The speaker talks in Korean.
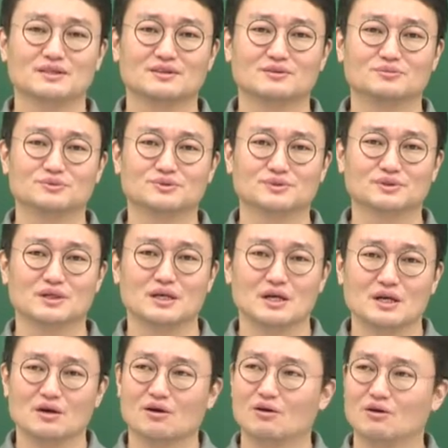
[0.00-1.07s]
여러분
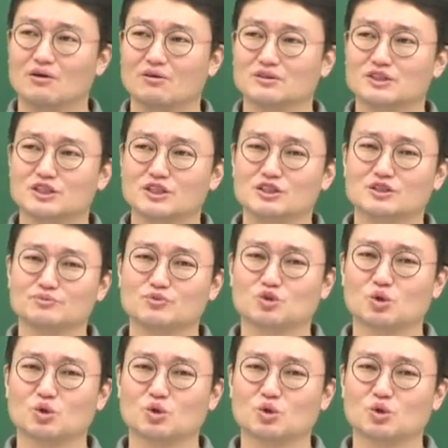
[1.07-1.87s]
어, 7급